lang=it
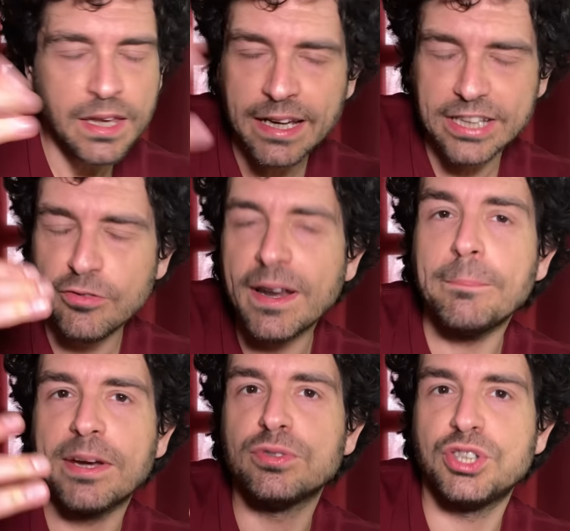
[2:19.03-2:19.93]
che
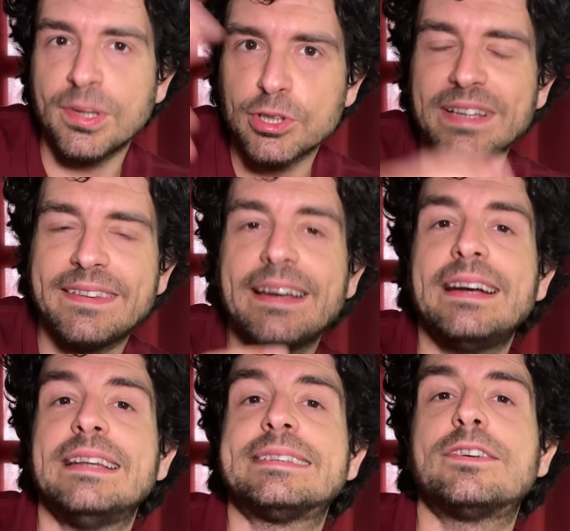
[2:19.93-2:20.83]
dovrebbero, diciamo,
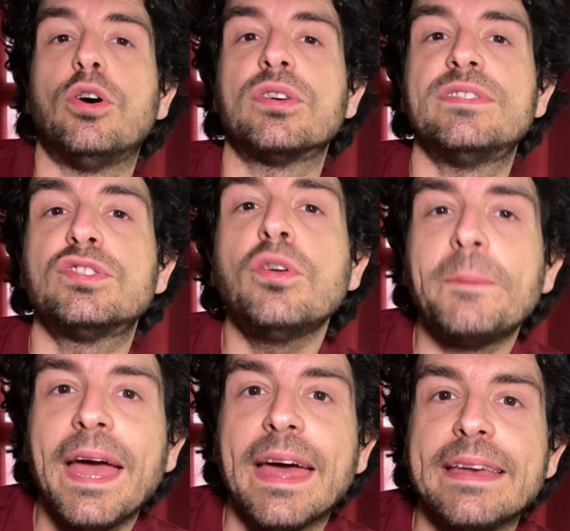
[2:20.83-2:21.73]
detenere le scorte, sono
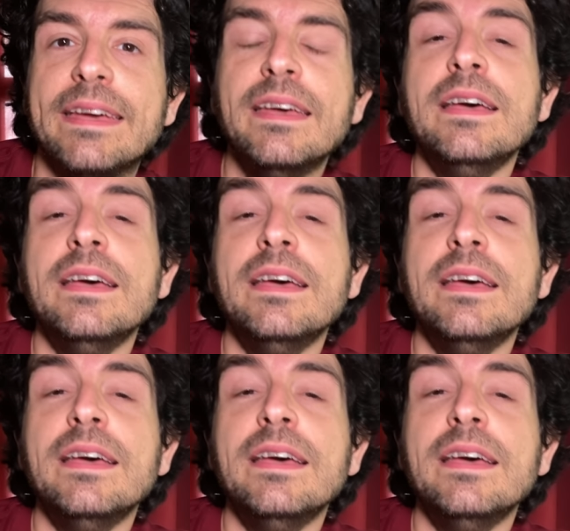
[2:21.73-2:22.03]
pieni,